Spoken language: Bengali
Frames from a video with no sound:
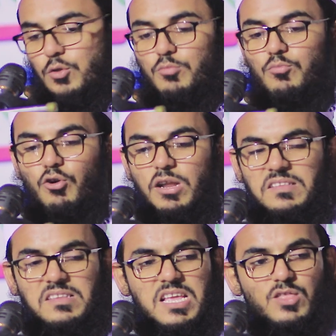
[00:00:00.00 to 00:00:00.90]
তো
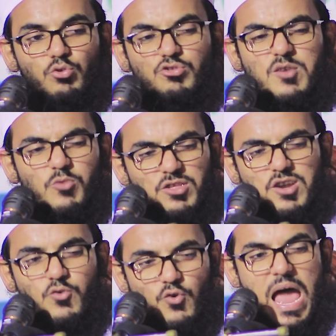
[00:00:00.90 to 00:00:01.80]
মরিচ রে দুধের মধ্যে
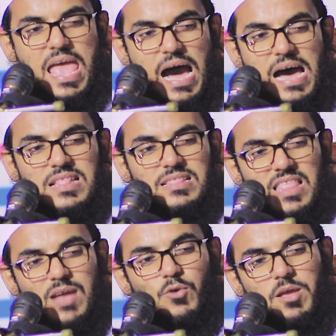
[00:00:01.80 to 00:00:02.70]
গুলায়া
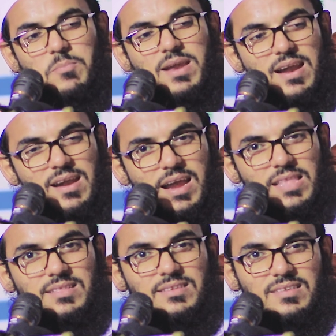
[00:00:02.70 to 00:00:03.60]
তারপরে বিড়াল
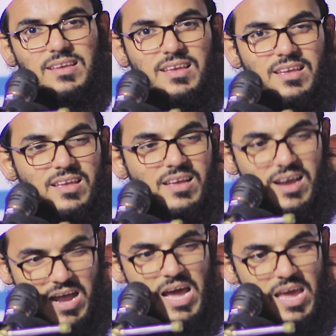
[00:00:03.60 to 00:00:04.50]
রেখাইতে দিছে
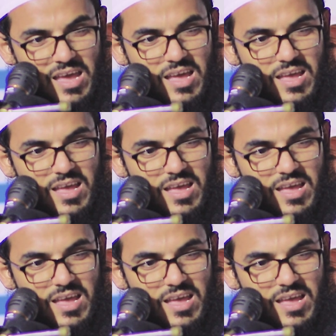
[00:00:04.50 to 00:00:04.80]
খায়